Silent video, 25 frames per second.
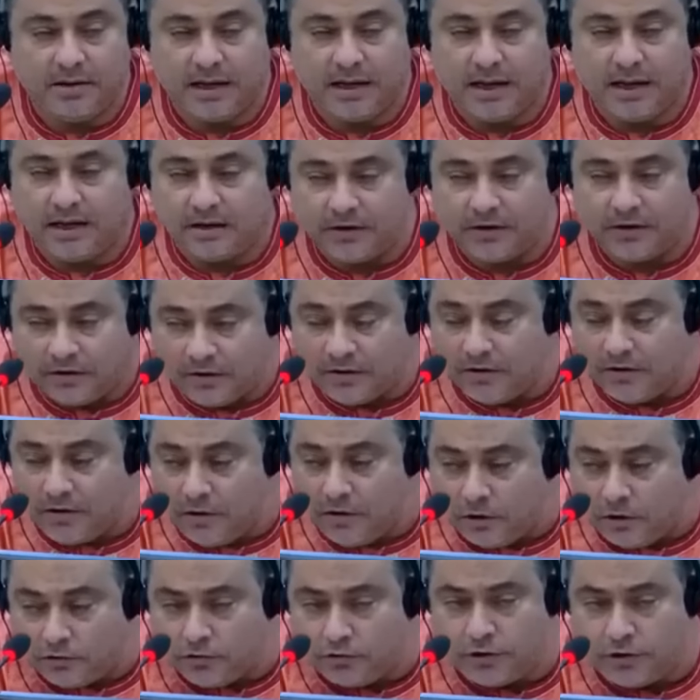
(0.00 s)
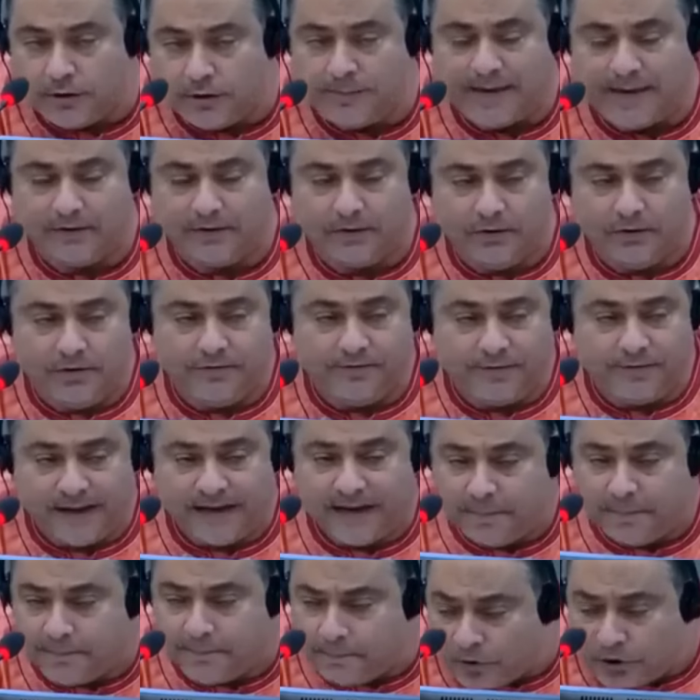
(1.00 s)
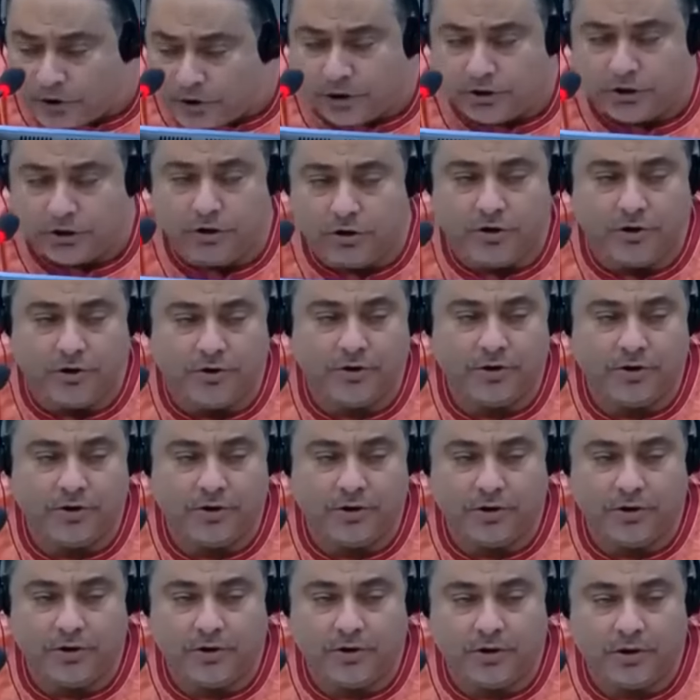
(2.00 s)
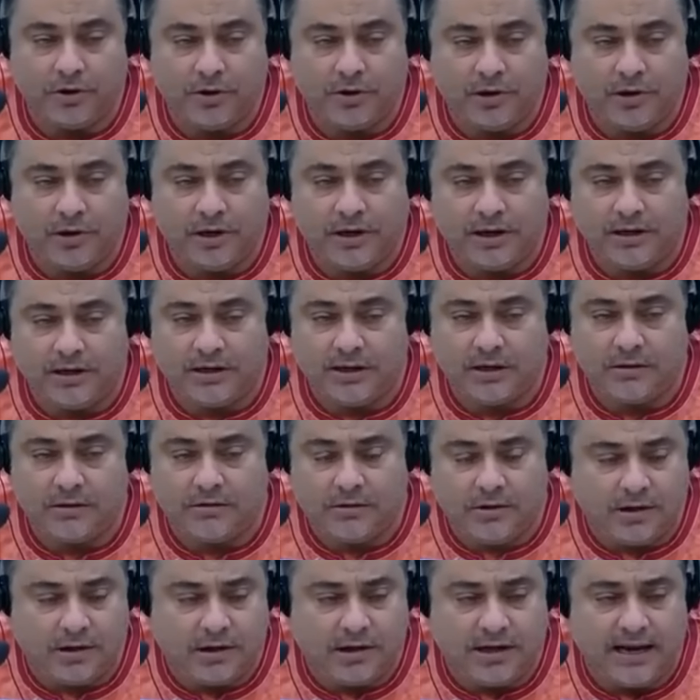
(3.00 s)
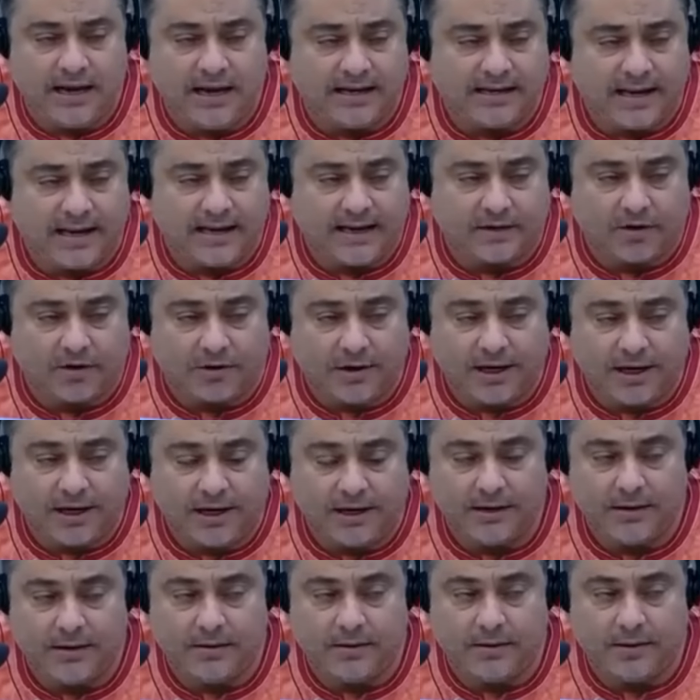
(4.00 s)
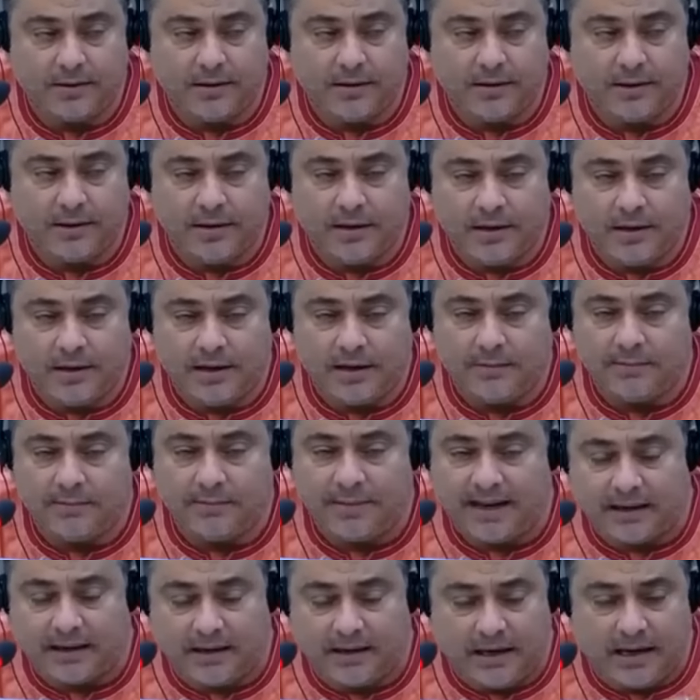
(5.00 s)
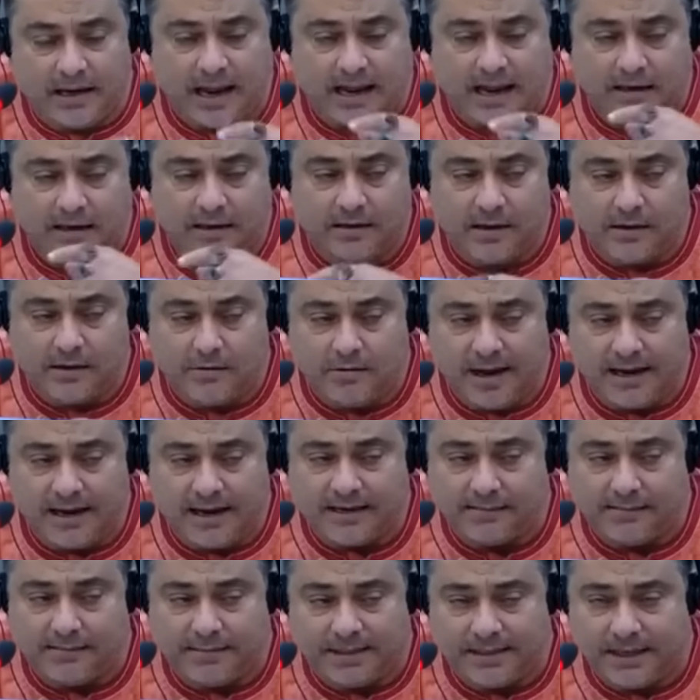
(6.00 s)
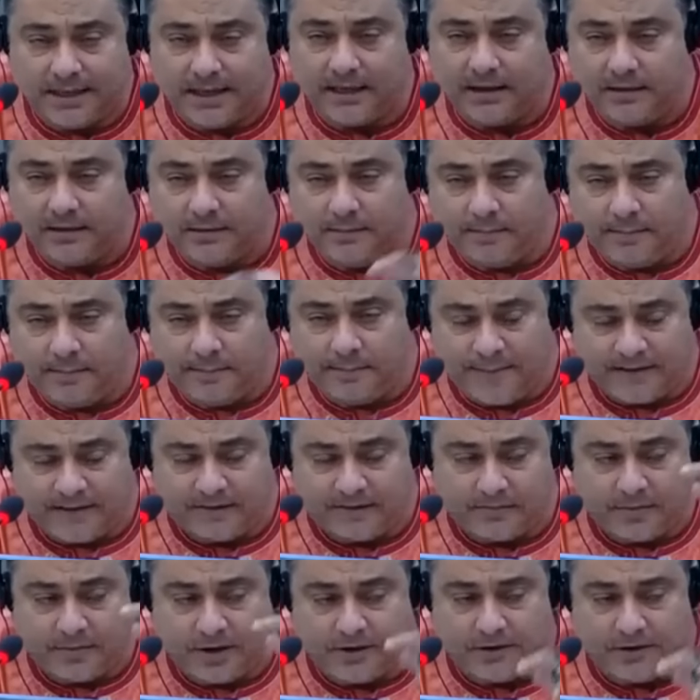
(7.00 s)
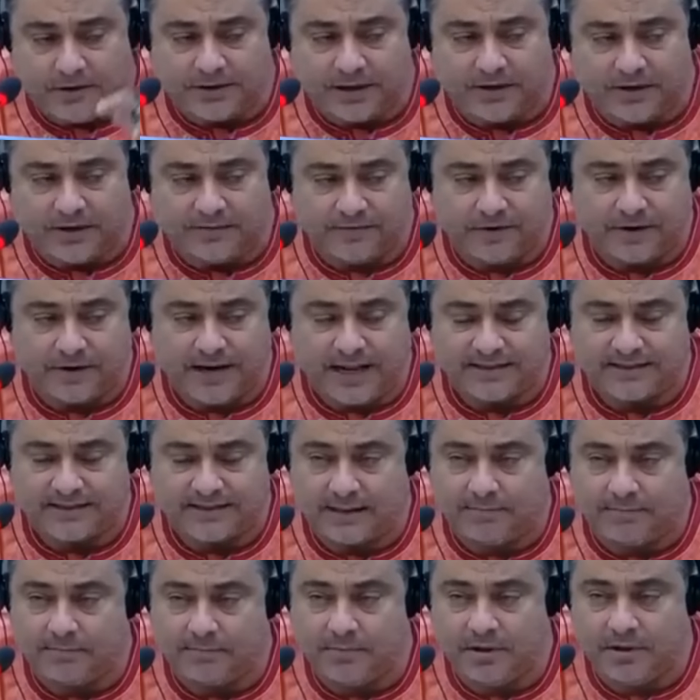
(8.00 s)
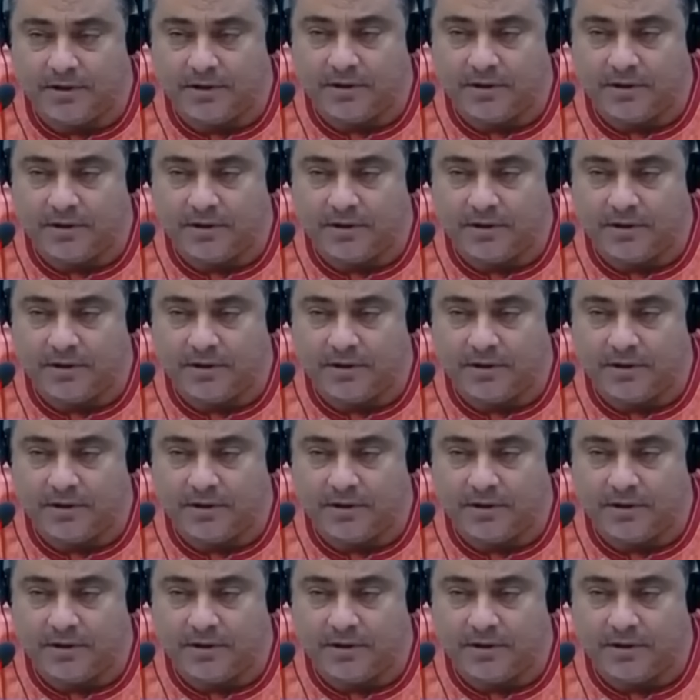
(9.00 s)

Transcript: Et euh, ne le touchez pas, ne lui faites rien, protégez-le. il était étonné. Il, lui a demandé, passe-moi le téléphone à Sam ».